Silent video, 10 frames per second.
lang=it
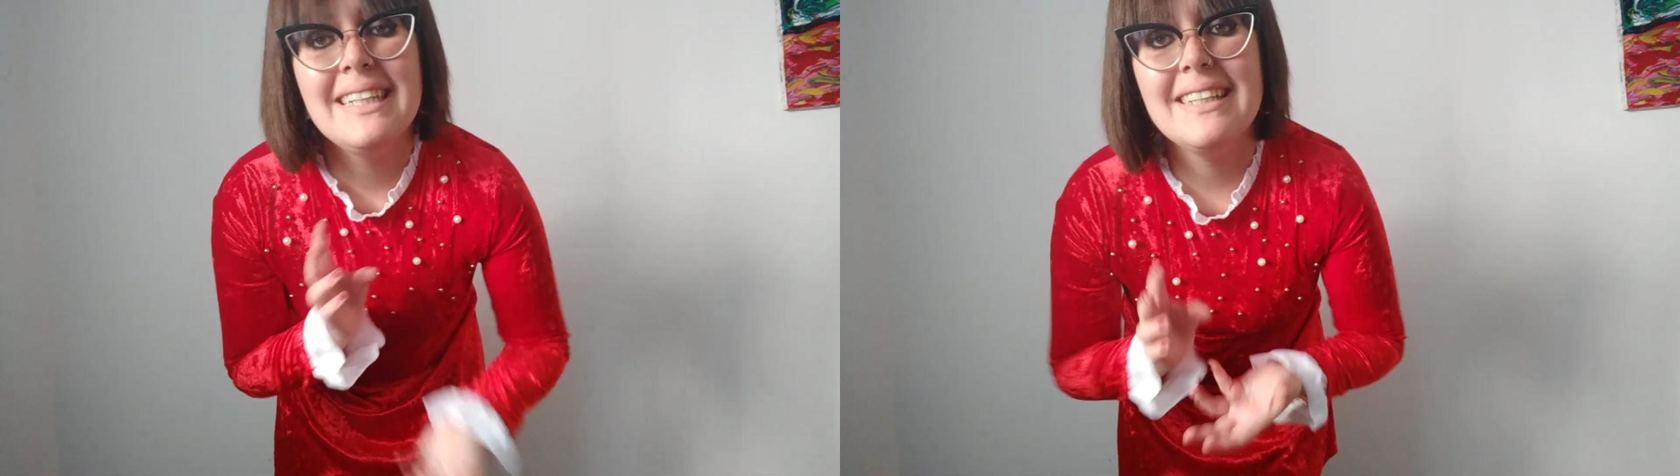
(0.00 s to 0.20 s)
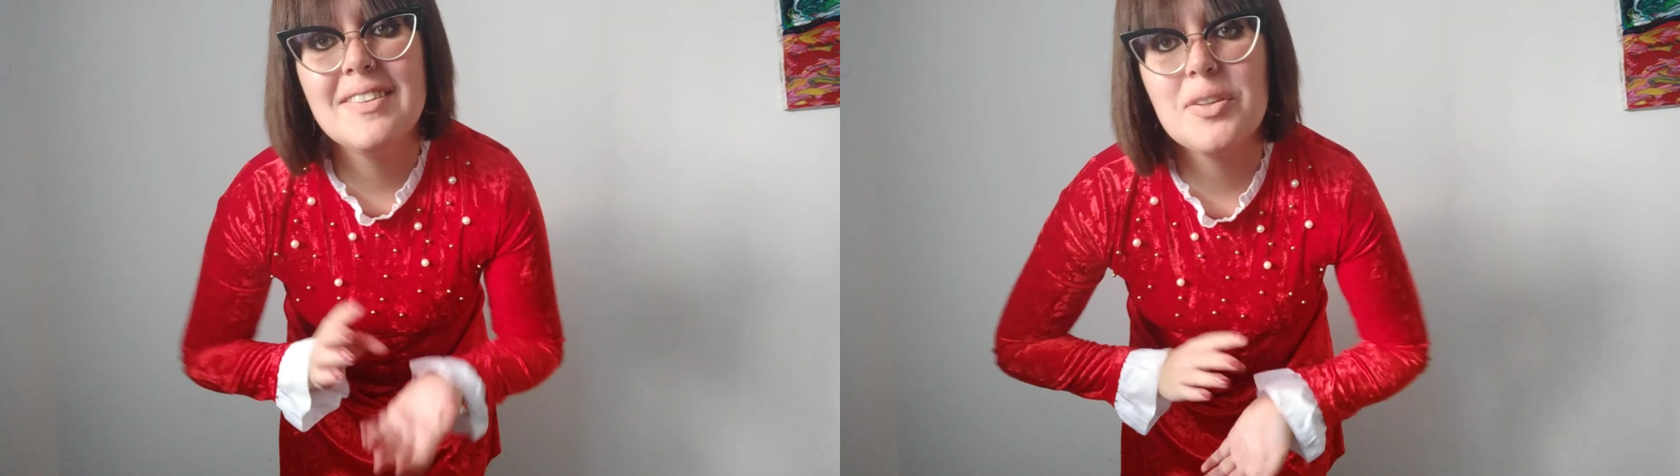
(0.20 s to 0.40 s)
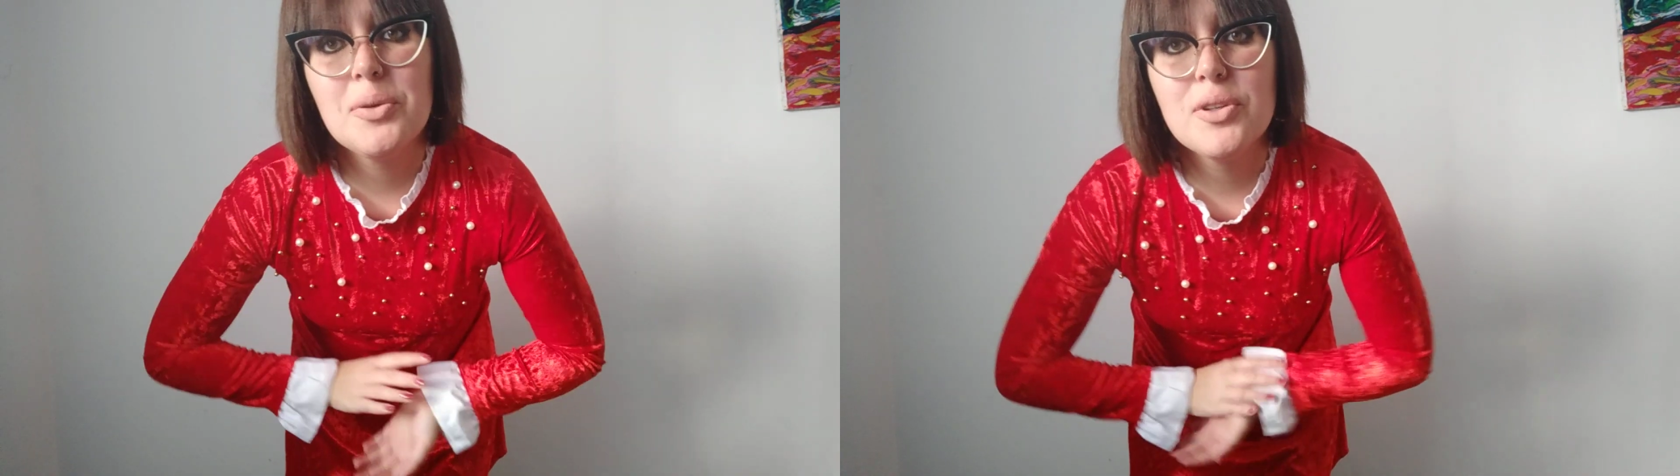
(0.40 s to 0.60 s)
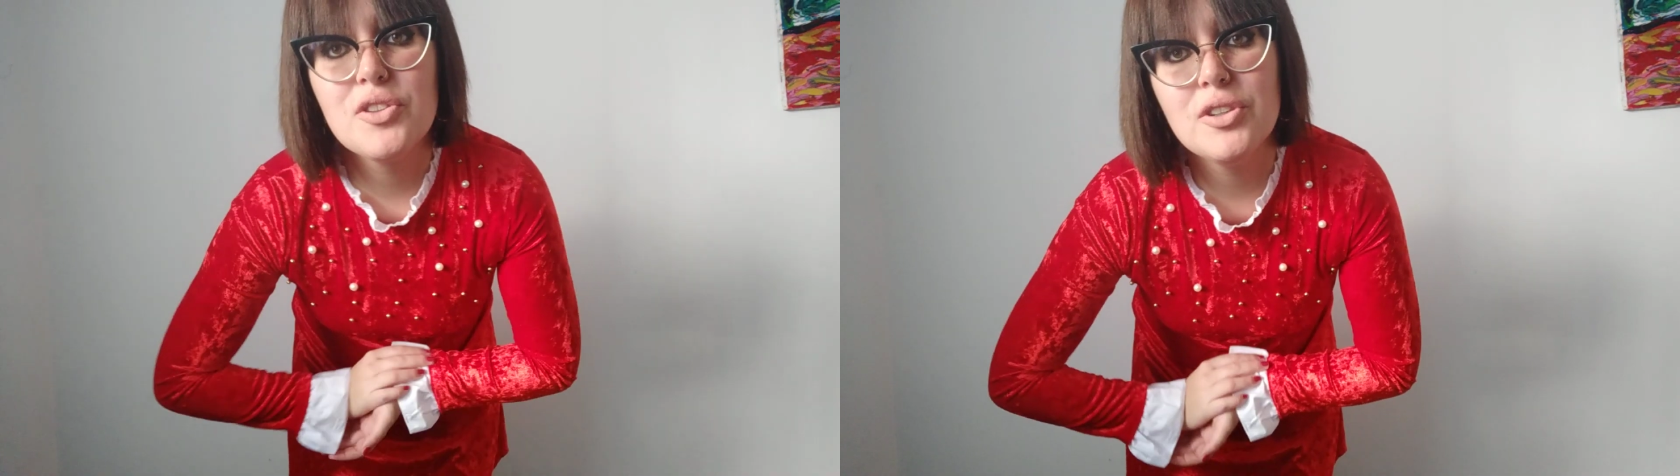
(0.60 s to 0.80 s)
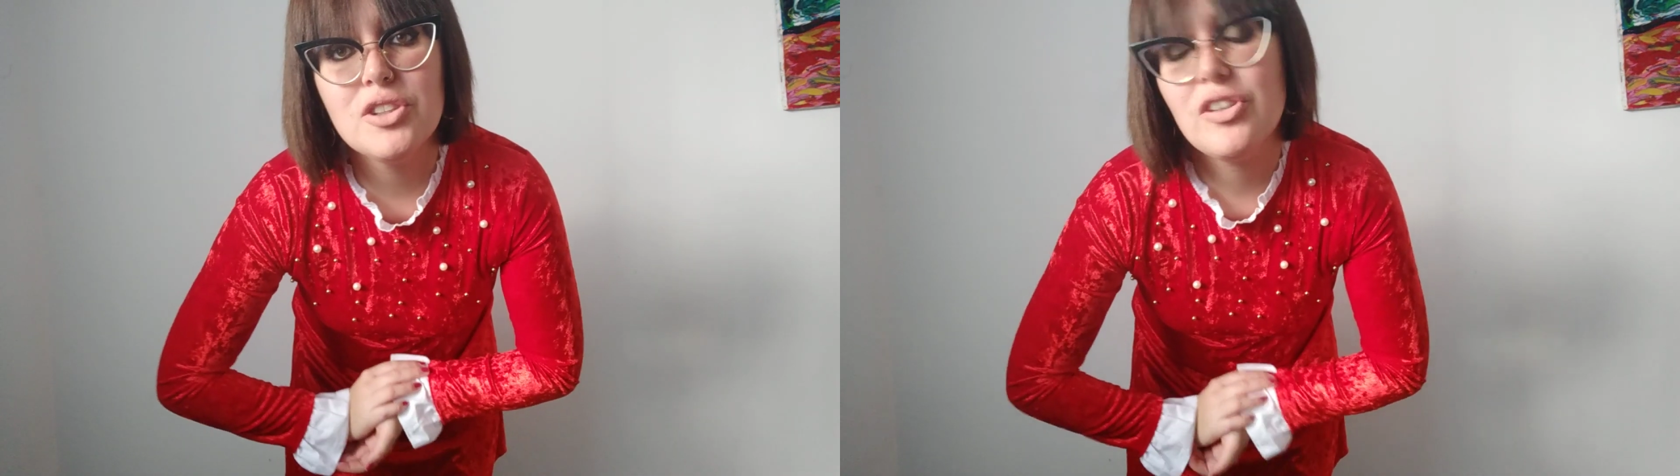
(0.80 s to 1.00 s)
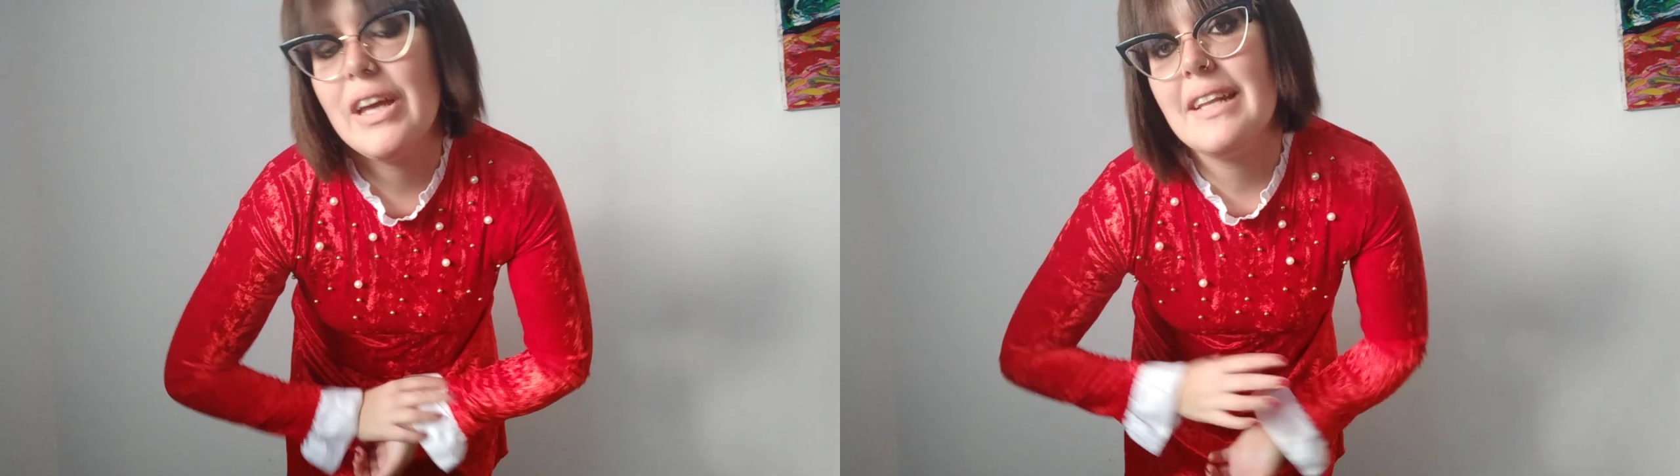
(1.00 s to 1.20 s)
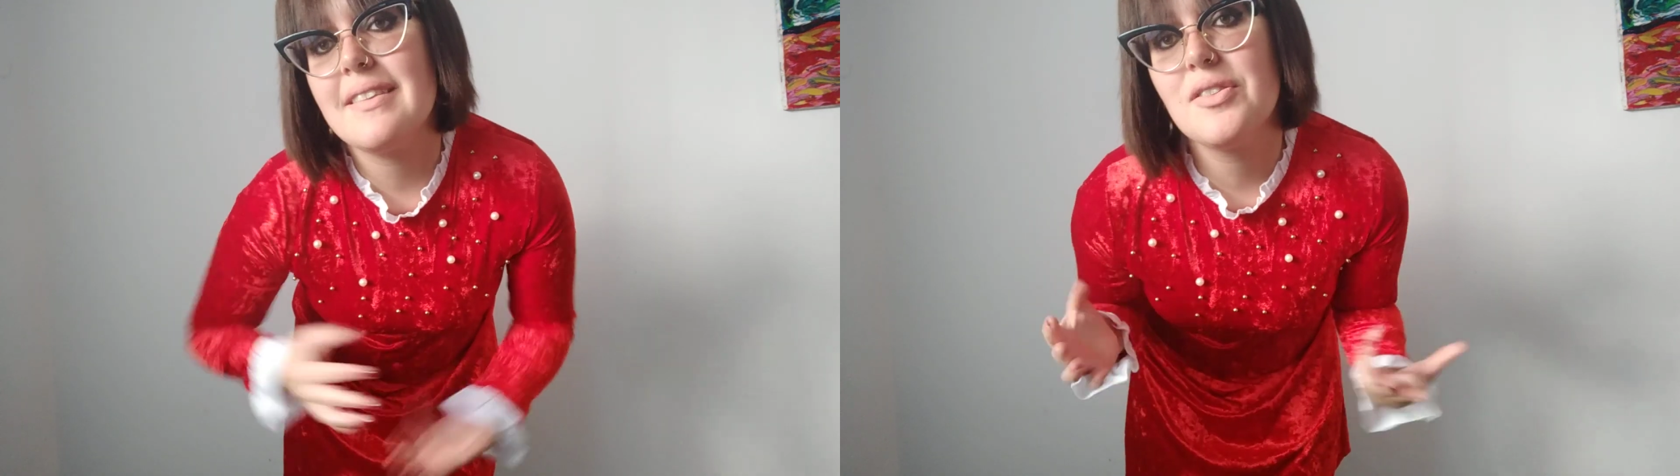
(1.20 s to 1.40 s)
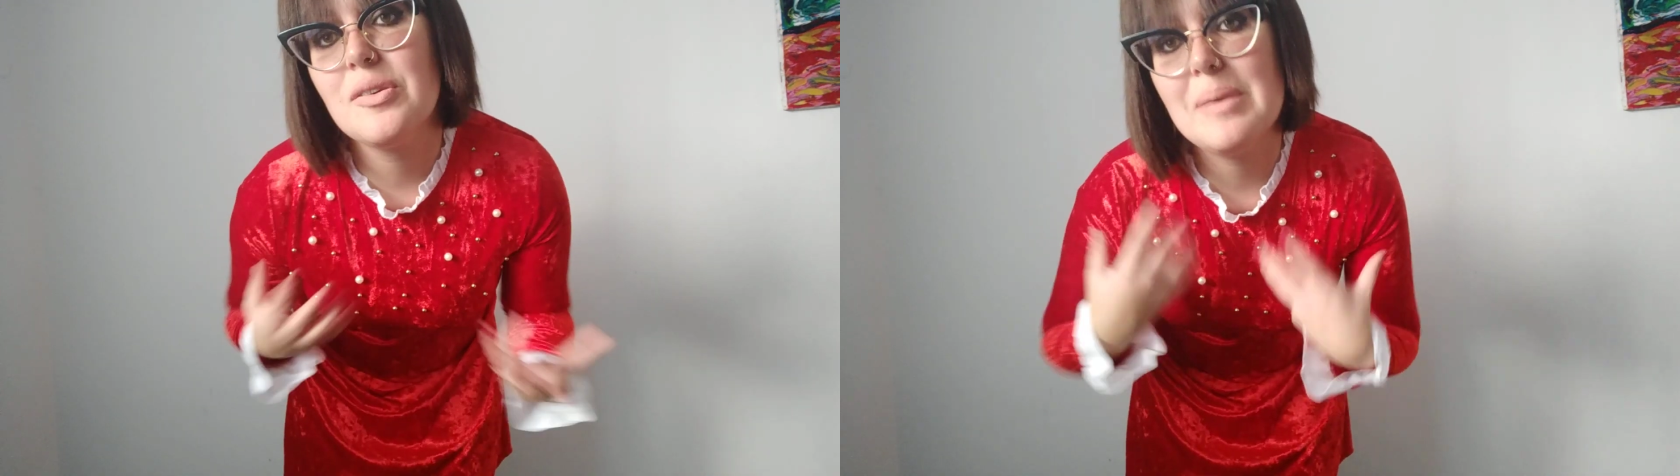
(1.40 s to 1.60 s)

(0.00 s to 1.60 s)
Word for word: estroso, cioè nel senso